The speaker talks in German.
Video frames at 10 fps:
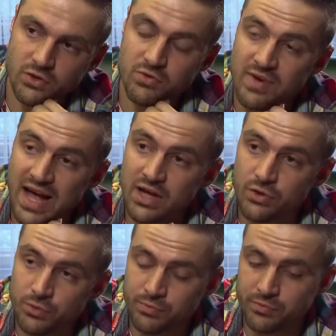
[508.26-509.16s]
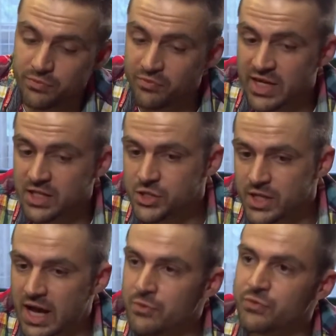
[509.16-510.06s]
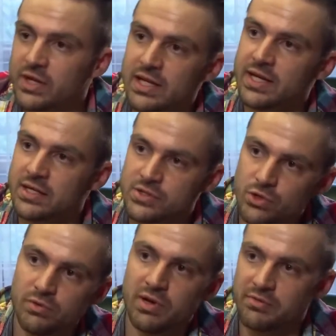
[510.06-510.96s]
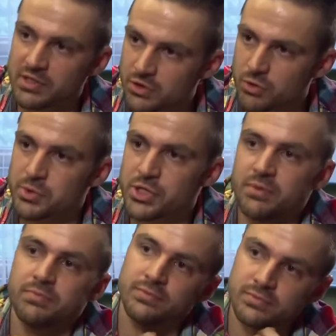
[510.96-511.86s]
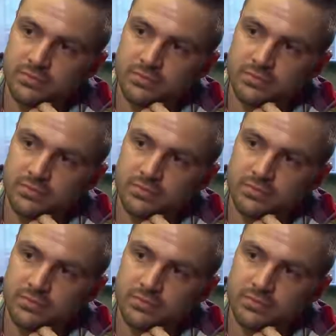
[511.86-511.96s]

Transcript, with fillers: Und warum werden straffällige Asylwerber nicht abgeschaut?